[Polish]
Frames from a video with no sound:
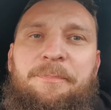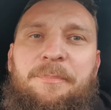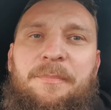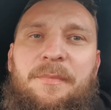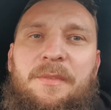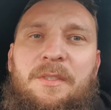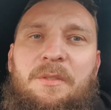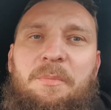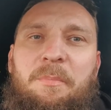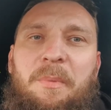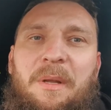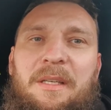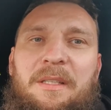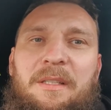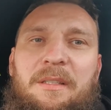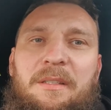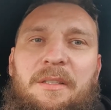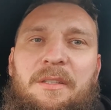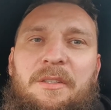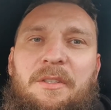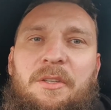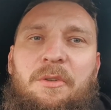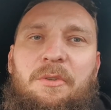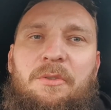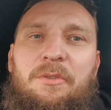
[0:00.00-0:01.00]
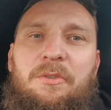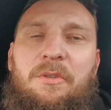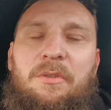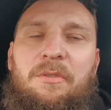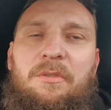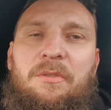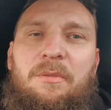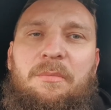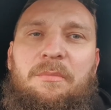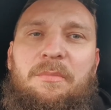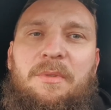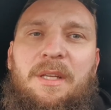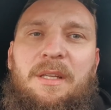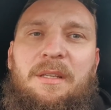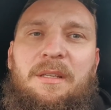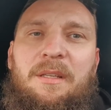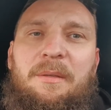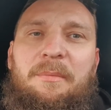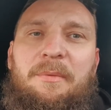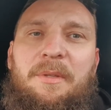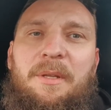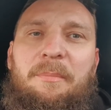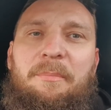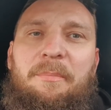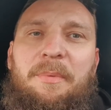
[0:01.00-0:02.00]
spaliny nie osiągną
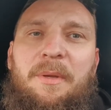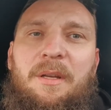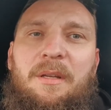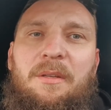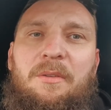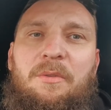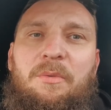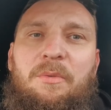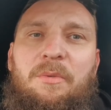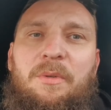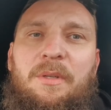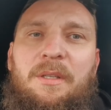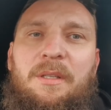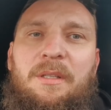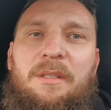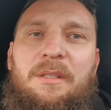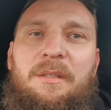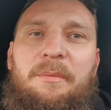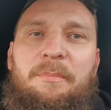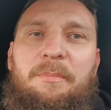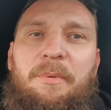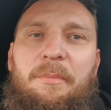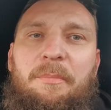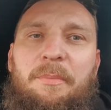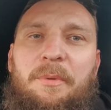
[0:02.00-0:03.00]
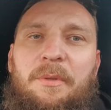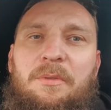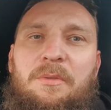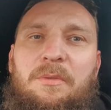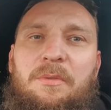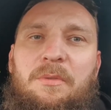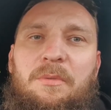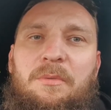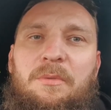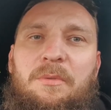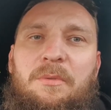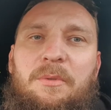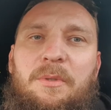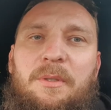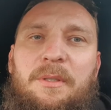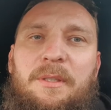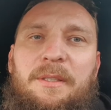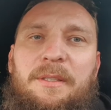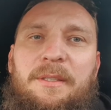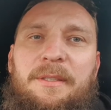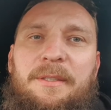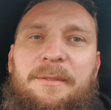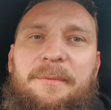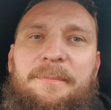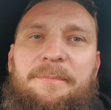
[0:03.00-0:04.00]
danej temperatury i po prostu
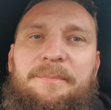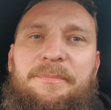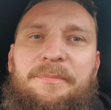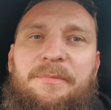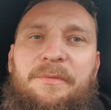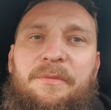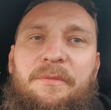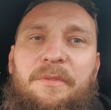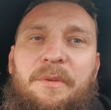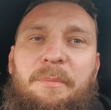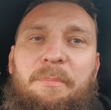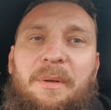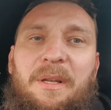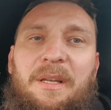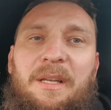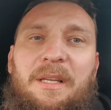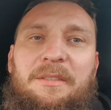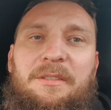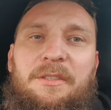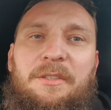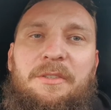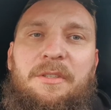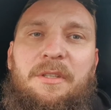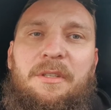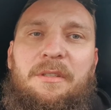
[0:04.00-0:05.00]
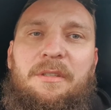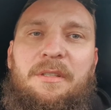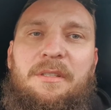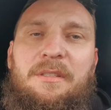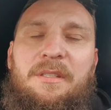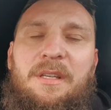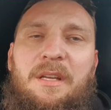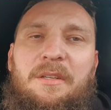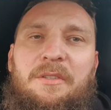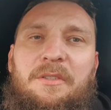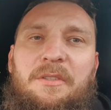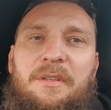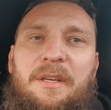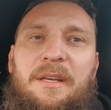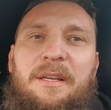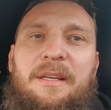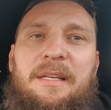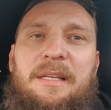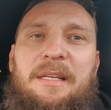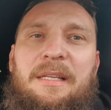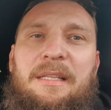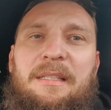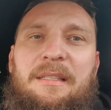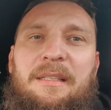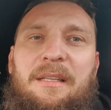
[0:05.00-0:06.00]
e, wypalanie się nie zacznie.
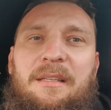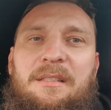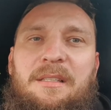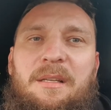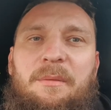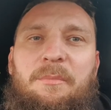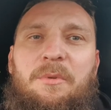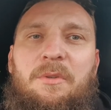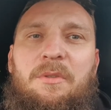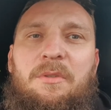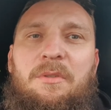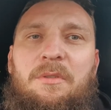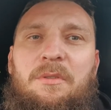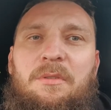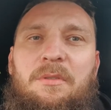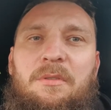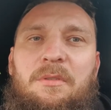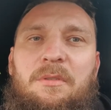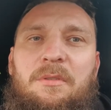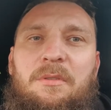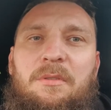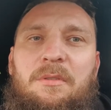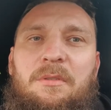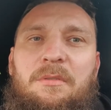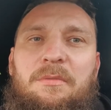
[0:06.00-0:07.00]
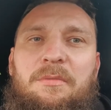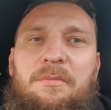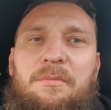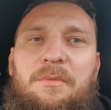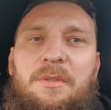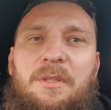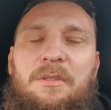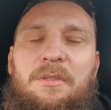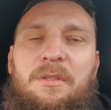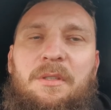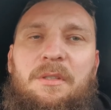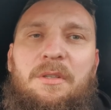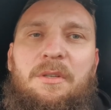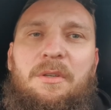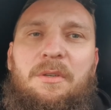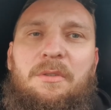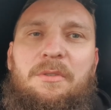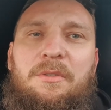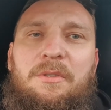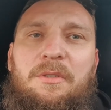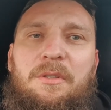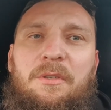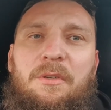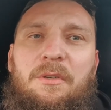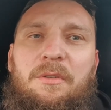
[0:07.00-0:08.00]
Tak samo jeżeli
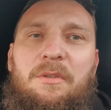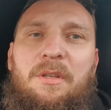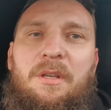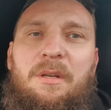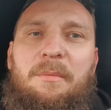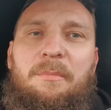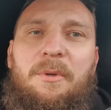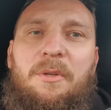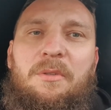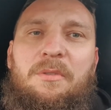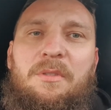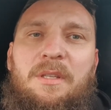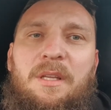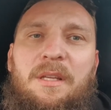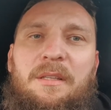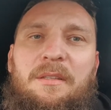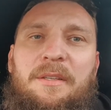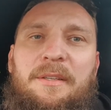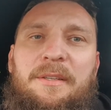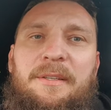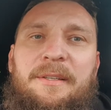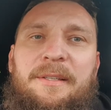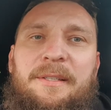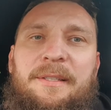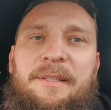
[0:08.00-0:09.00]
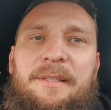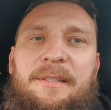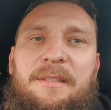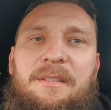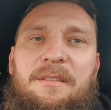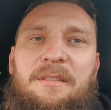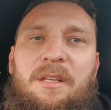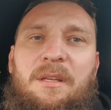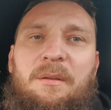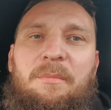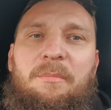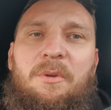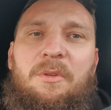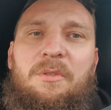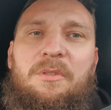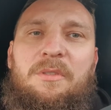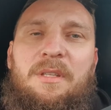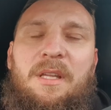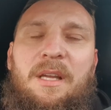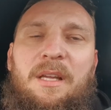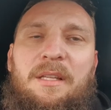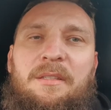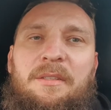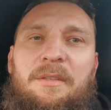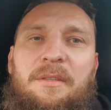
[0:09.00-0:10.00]
chodzi o termostat.
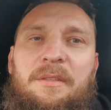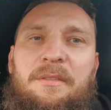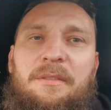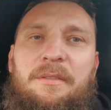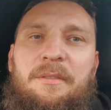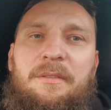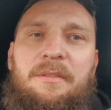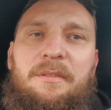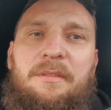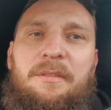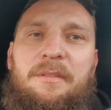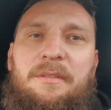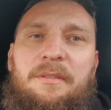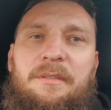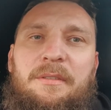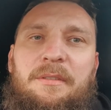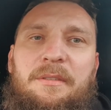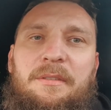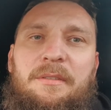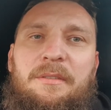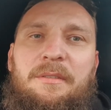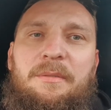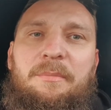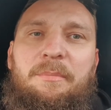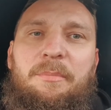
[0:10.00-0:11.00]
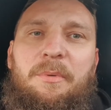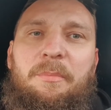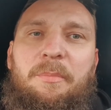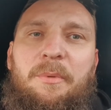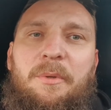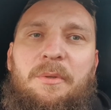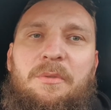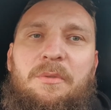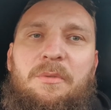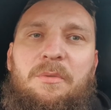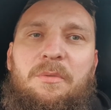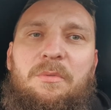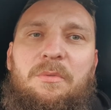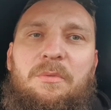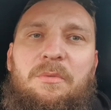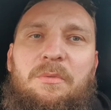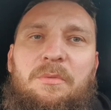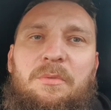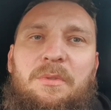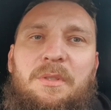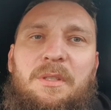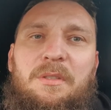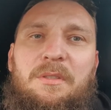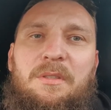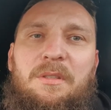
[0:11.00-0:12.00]
Termostat e, po
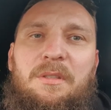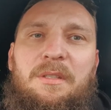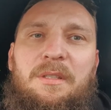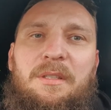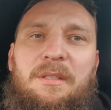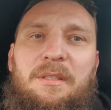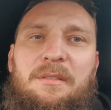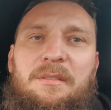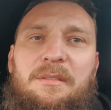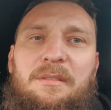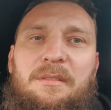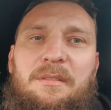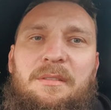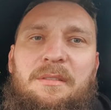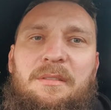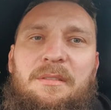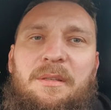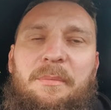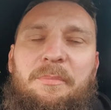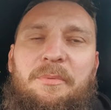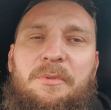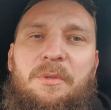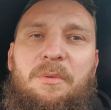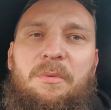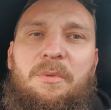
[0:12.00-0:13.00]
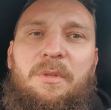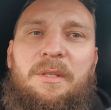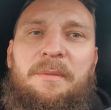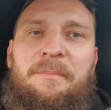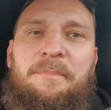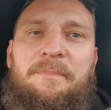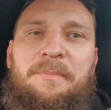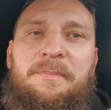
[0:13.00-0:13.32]
prostu, jeżeli jest zepsuty,